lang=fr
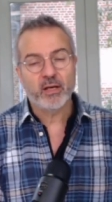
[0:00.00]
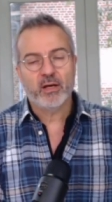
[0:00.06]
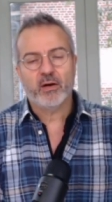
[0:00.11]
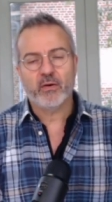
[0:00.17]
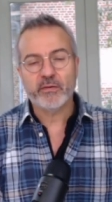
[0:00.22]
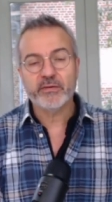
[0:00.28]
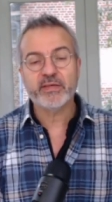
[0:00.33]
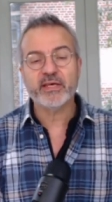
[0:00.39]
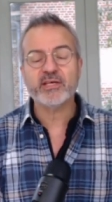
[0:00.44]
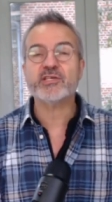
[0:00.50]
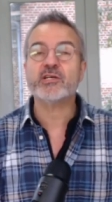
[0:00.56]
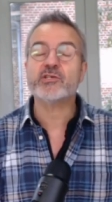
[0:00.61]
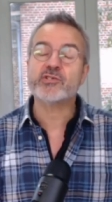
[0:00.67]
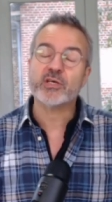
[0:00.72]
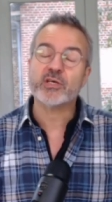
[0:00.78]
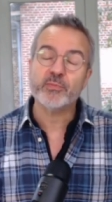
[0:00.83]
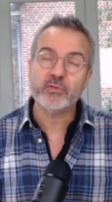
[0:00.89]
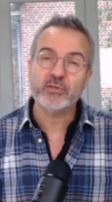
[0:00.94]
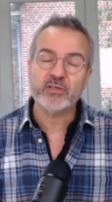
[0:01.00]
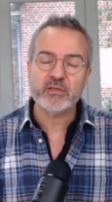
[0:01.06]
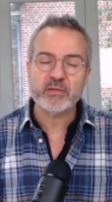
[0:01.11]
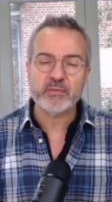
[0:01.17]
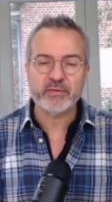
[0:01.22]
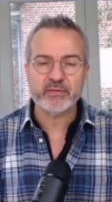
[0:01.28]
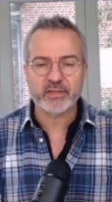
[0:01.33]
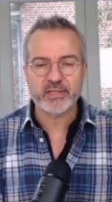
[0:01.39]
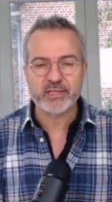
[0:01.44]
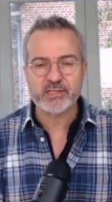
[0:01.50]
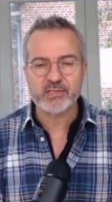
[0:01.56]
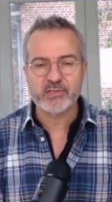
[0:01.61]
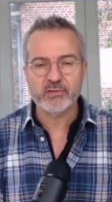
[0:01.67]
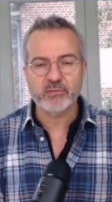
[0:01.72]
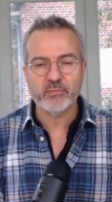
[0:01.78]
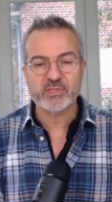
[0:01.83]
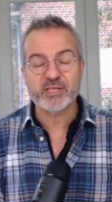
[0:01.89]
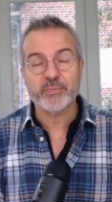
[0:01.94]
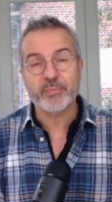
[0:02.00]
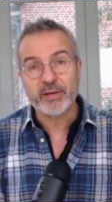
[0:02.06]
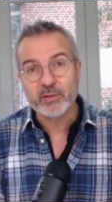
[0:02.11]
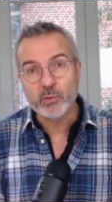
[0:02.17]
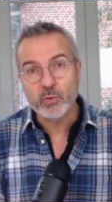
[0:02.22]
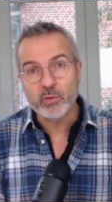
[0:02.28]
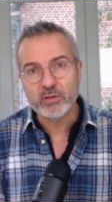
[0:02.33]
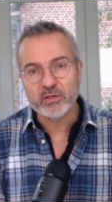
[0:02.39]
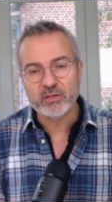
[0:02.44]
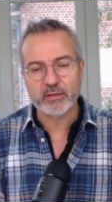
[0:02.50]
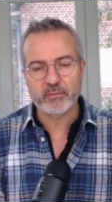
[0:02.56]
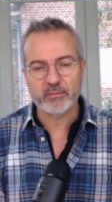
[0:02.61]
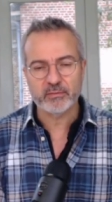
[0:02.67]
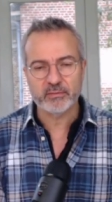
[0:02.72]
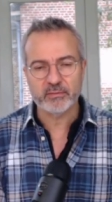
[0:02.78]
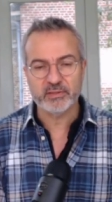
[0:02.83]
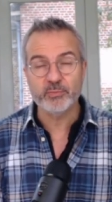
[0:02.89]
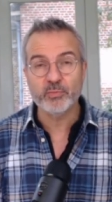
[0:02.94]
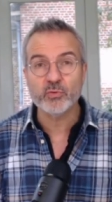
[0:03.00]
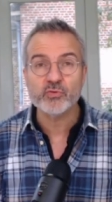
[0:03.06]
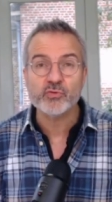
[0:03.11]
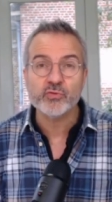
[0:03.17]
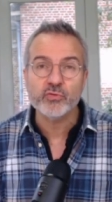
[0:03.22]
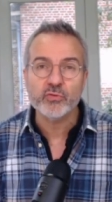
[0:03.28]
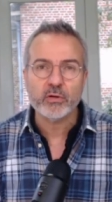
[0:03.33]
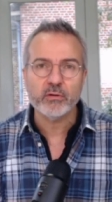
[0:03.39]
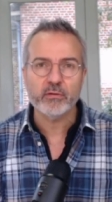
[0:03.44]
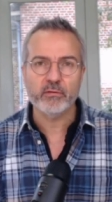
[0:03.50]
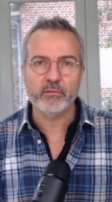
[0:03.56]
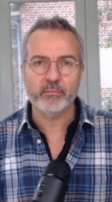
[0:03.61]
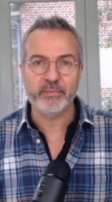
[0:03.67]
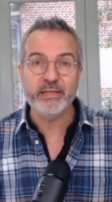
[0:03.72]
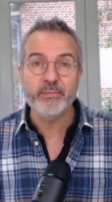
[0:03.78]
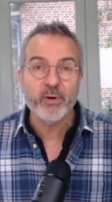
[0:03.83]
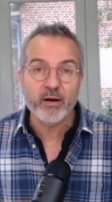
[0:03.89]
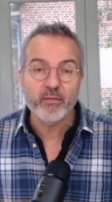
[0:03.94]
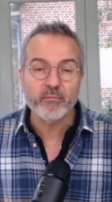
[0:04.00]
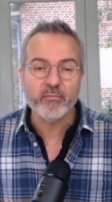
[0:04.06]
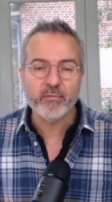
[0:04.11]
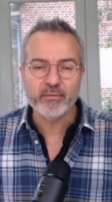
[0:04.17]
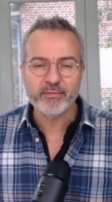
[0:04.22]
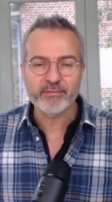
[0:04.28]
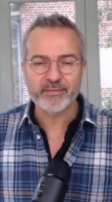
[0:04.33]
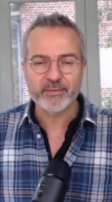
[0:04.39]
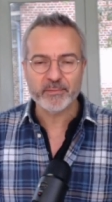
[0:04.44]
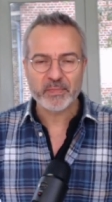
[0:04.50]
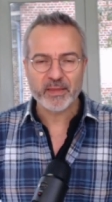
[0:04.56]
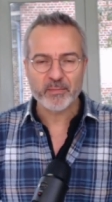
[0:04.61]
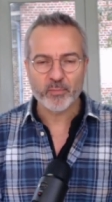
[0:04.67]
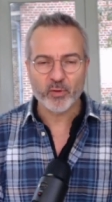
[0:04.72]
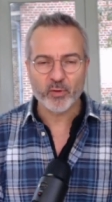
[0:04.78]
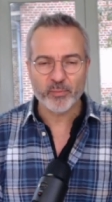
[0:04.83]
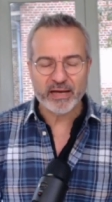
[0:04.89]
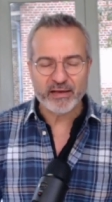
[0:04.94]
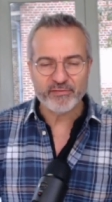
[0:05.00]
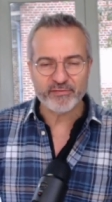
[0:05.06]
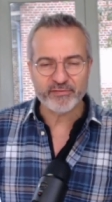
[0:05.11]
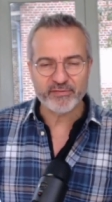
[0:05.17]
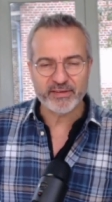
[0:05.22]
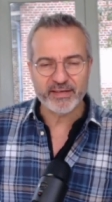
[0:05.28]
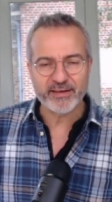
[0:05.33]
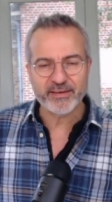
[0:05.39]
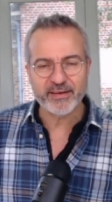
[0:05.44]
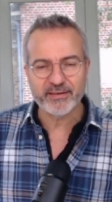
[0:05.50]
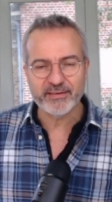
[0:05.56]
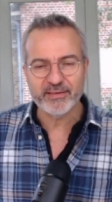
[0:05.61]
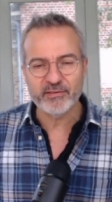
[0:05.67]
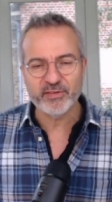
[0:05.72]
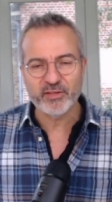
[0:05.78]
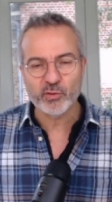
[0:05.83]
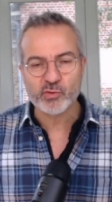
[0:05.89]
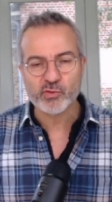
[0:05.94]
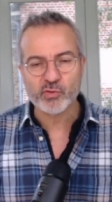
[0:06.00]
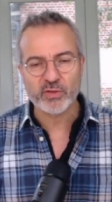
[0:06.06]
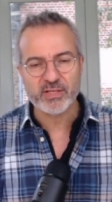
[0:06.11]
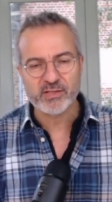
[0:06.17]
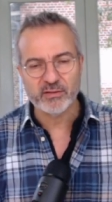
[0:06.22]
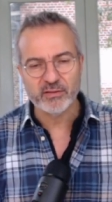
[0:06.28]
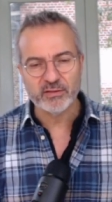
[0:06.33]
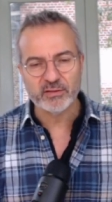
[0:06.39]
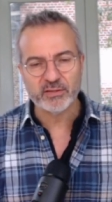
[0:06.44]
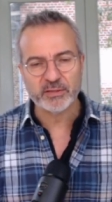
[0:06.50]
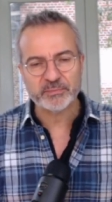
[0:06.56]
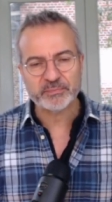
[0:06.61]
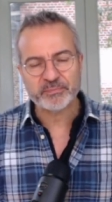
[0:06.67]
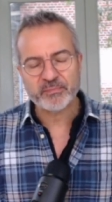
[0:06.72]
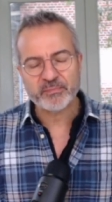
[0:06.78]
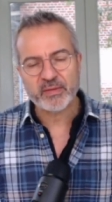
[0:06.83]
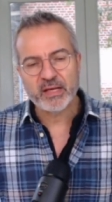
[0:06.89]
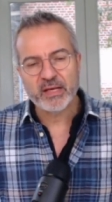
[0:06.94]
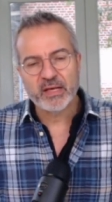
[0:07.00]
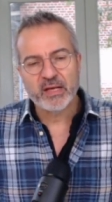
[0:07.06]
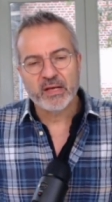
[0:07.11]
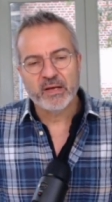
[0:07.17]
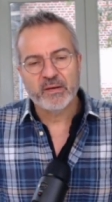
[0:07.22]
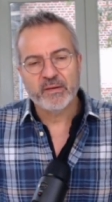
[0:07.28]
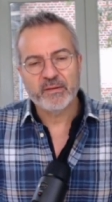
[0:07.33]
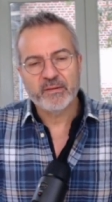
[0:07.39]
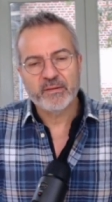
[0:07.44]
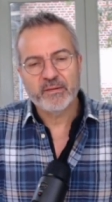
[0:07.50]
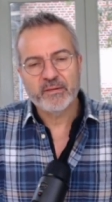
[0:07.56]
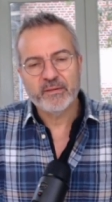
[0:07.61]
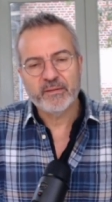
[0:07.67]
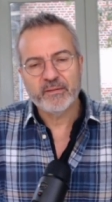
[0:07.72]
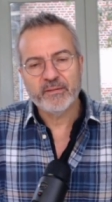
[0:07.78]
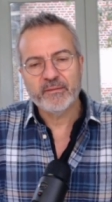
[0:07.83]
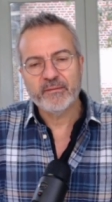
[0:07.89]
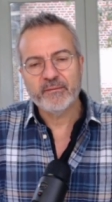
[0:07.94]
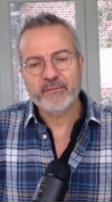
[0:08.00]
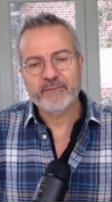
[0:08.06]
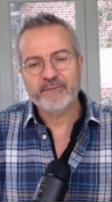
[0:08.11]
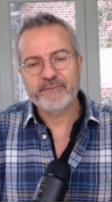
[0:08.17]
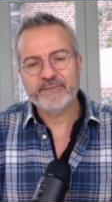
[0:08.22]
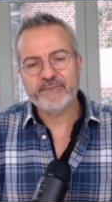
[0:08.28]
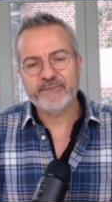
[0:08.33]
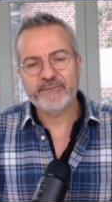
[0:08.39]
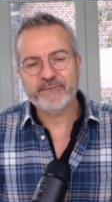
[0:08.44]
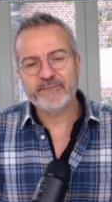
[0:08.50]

Ok Jacques, je réponds quand même à ta question, mais c'est pas cool quand même. Dis bonjour, minimum. Bon bref, il a regardé une vidéo sur les encres, euh,